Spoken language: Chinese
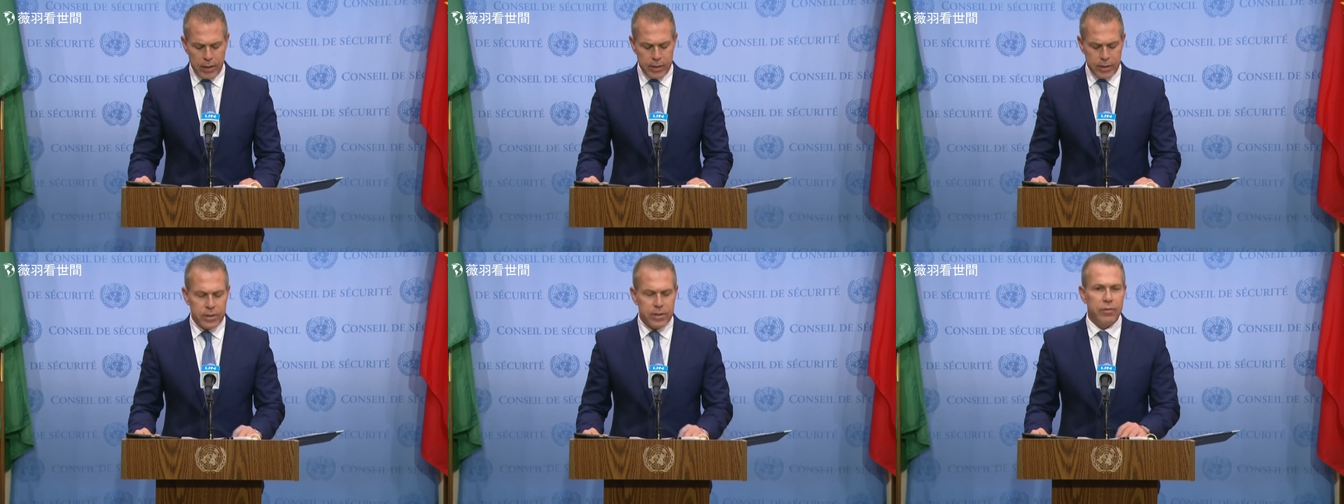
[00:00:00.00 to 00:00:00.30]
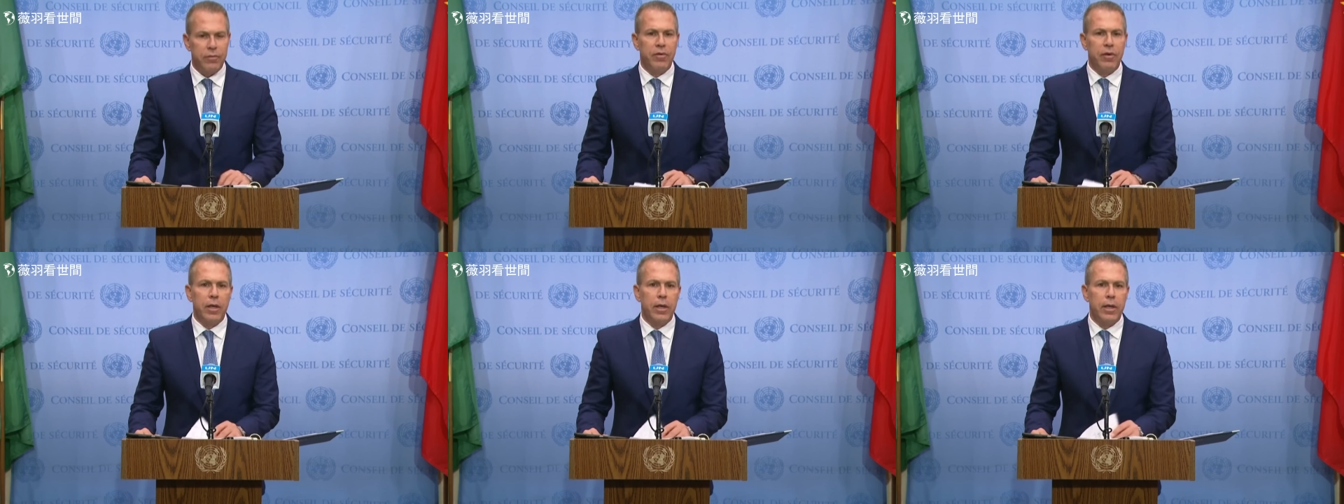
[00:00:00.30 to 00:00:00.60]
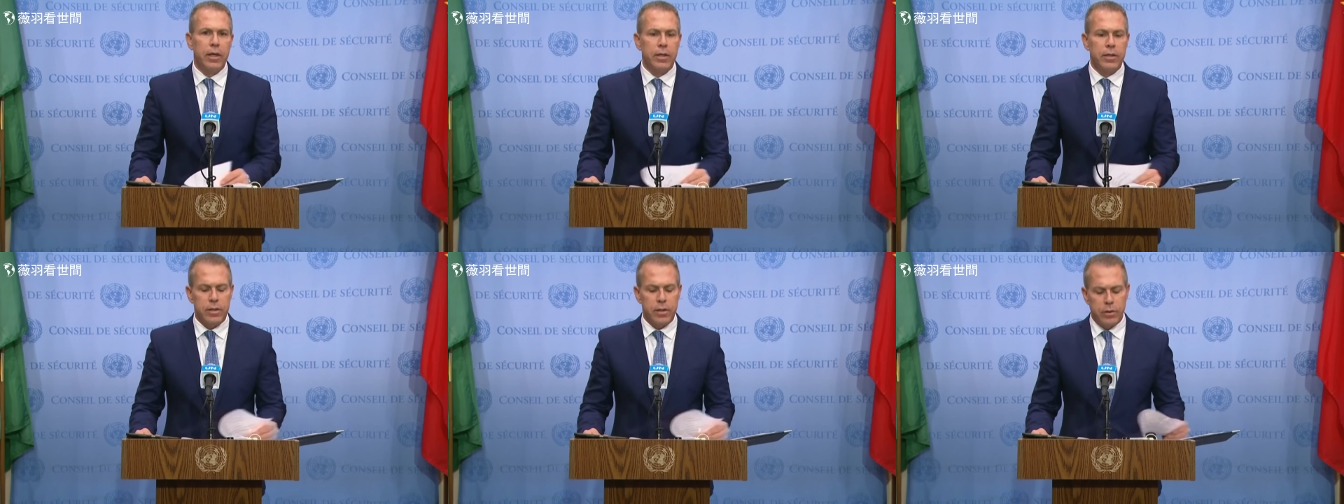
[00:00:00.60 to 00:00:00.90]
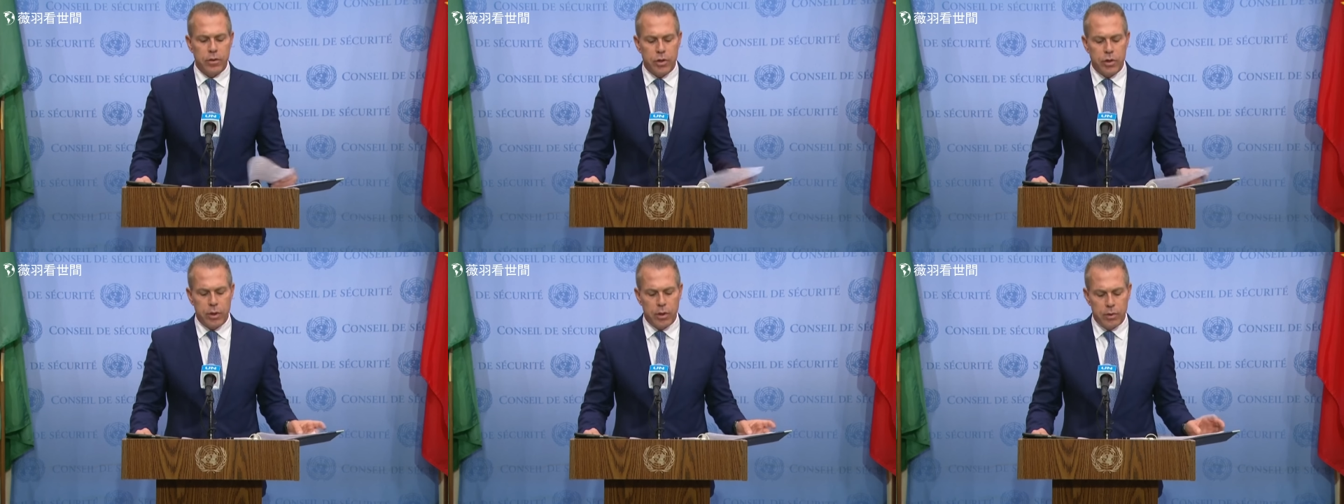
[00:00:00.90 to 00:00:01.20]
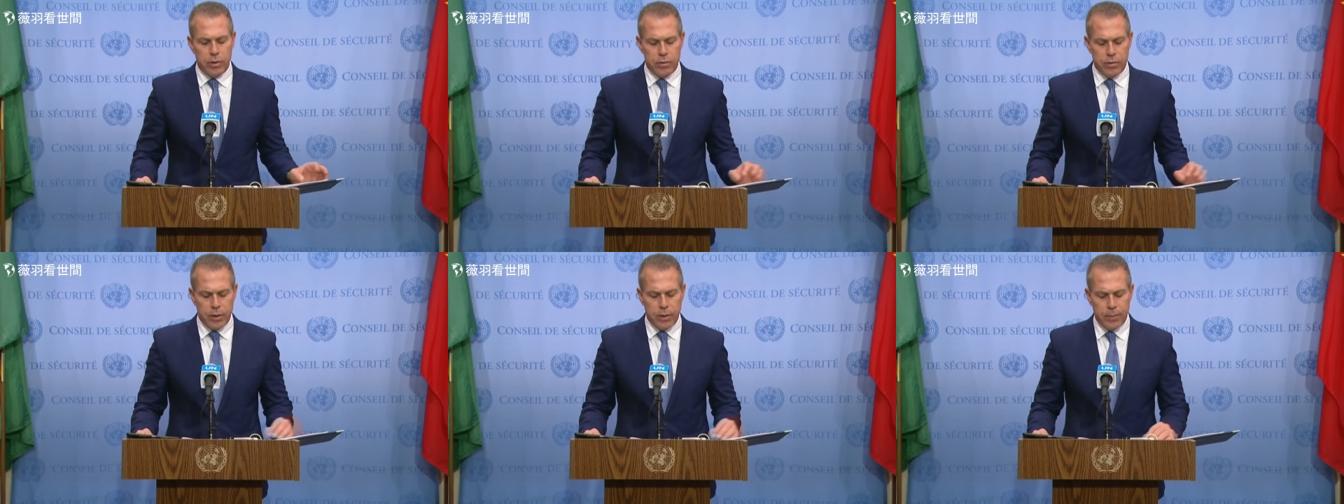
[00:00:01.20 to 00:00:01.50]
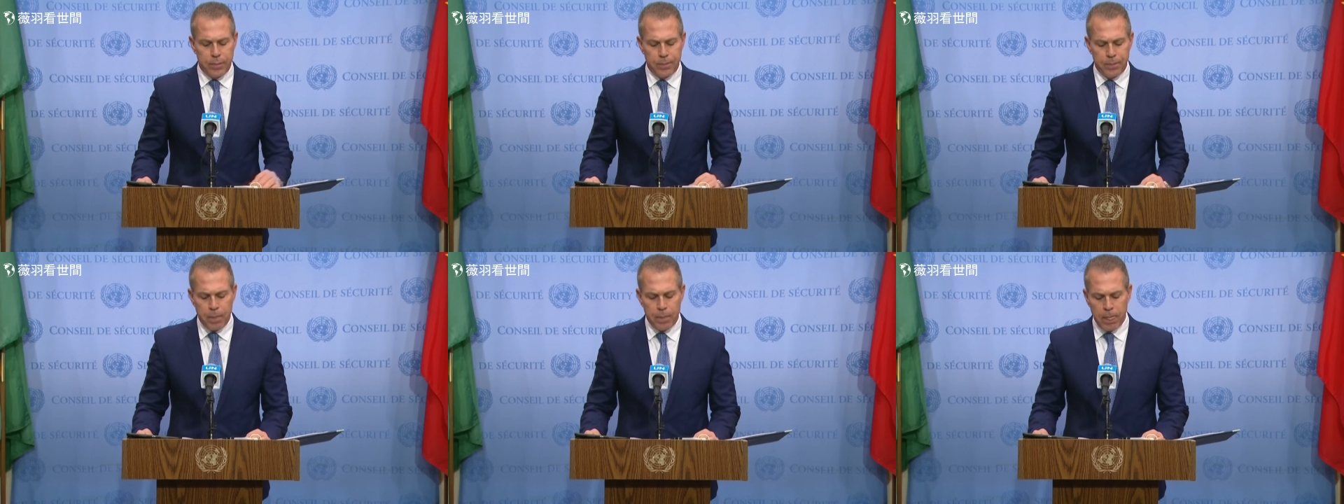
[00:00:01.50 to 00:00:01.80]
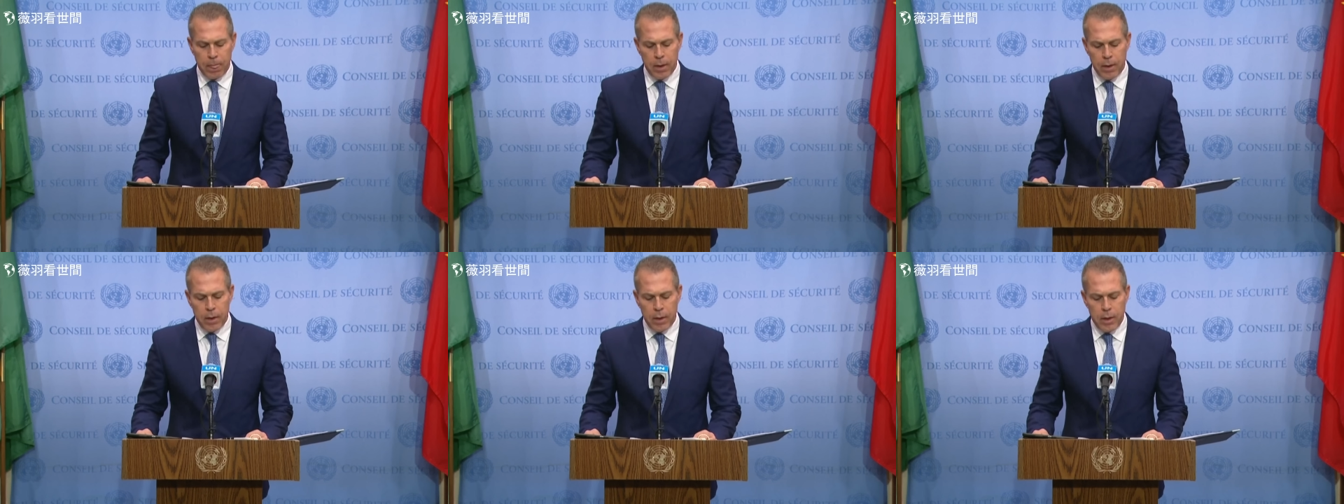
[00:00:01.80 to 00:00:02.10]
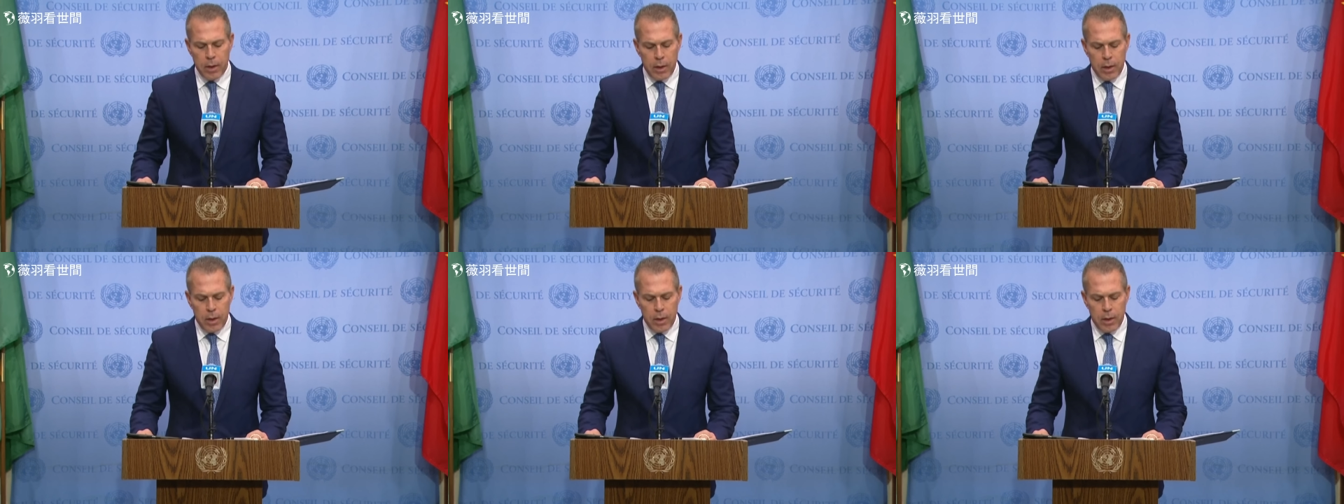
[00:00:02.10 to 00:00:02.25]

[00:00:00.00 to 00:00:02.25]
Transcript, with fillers: 但是 会做任何有必要之